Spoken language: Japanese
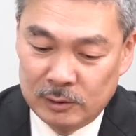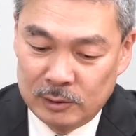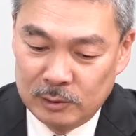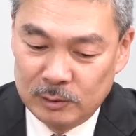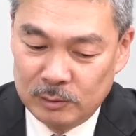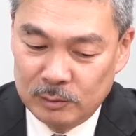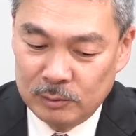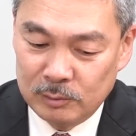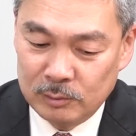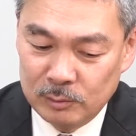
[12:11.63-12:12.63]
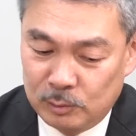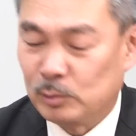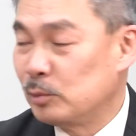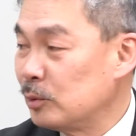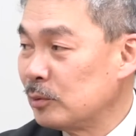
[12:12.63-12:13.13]
ん、そうですね。いう
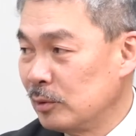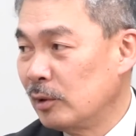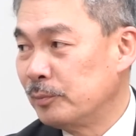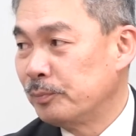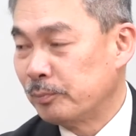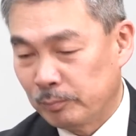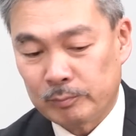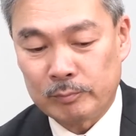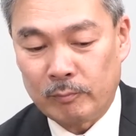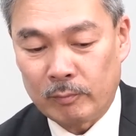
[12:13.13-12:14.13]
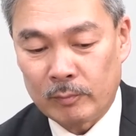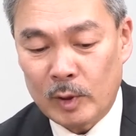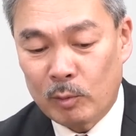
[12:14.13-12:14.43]
ことですね。そういうことです。はい。